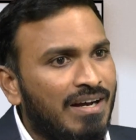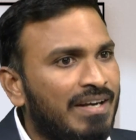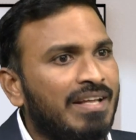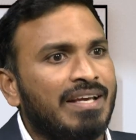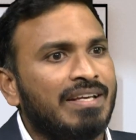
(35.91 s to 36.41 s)

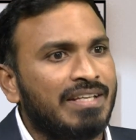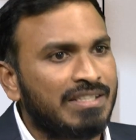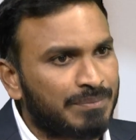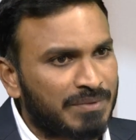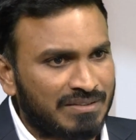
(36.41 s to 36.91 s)
అంటే ఏం
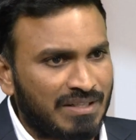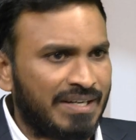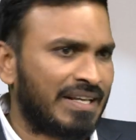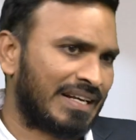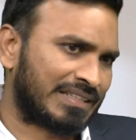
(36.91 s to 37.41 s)
చెప్తారు సార్
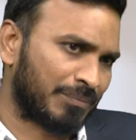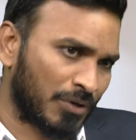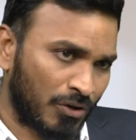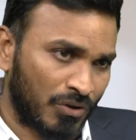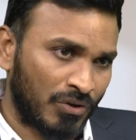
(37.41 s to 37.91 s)
అంటే గతంలో